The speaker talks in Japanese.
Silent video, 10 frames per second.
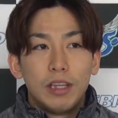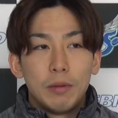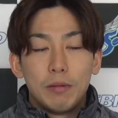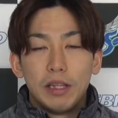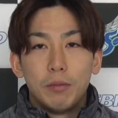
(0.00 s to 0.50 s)

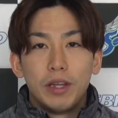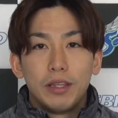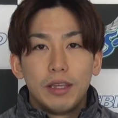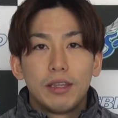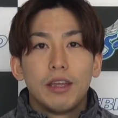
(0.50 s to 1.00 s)
今までもやっ
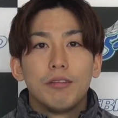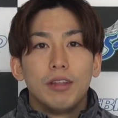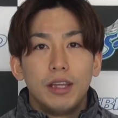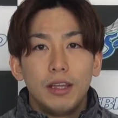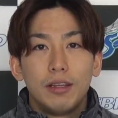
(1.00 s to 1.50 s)
てきたの
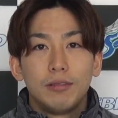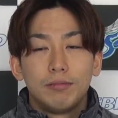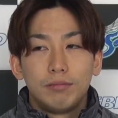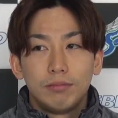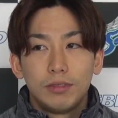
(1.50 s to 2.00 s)
で、う
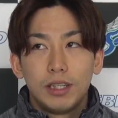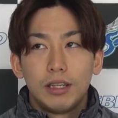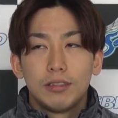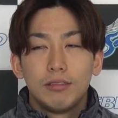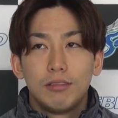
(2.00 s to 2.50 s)
ん、た
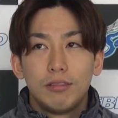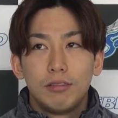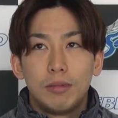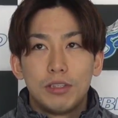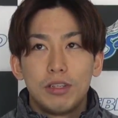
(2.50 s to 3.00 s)
だその、
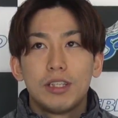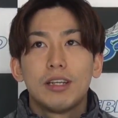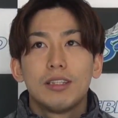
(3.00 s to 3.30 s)
まあ、11